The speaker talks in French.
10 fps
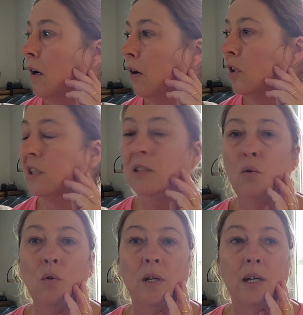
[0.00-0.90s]
Euh,
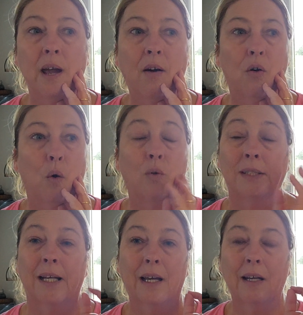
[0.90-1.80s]
sinon, hier, euh, on
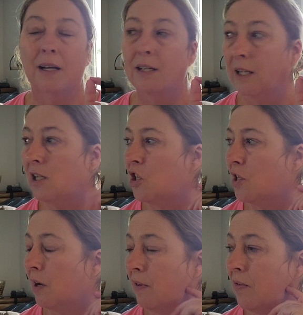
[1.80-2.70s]
s'est régalé.
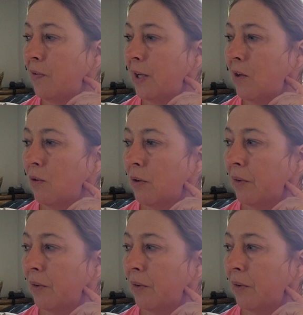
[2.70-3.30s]
J'avais fait...